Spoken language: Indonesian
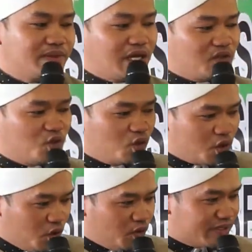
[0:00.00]
nang
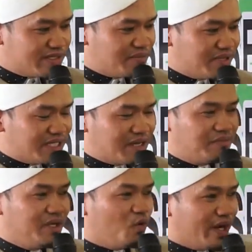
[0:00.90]
dulu disambat
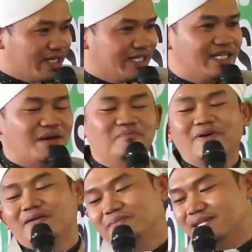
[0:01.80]
Nabi wah ini
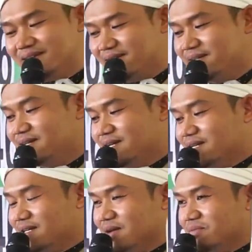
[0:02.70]
nampak benar
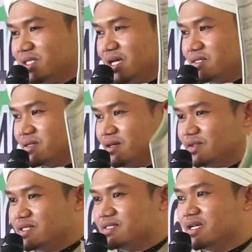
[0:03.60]
inna min
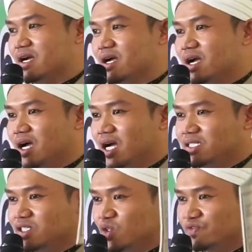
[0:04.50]
asyratis sa'ah
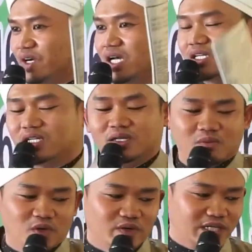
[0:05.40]
ayyur fa'al
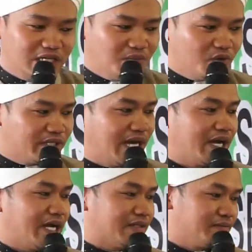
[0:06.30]
ilmu ilmu
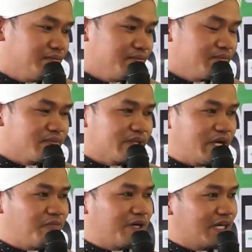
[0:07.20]
diangkat
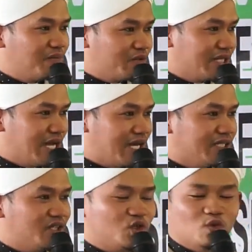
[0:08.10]
kayak apa ilmu
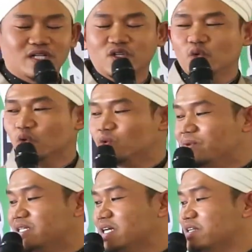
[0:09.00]
diangkat tuan guru
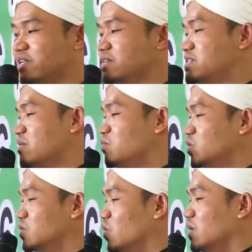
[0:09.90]
banyak
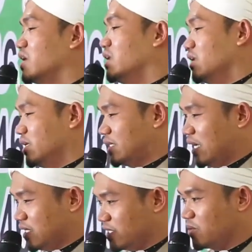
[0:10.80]
dicabut oleh Allah
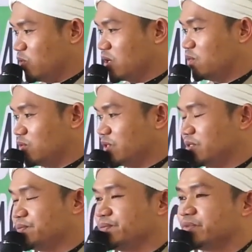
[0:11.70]
Ta'ala di muka bumi
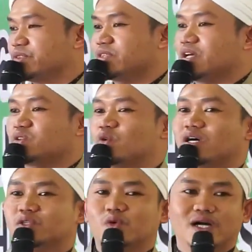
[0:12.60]
nang
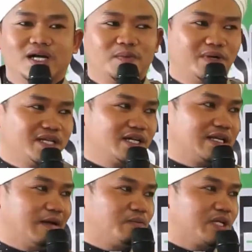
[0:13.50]
tuha-tuha
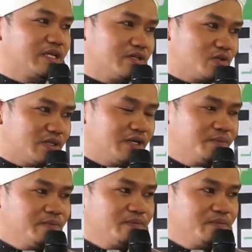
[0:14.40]
banyak diambili sudah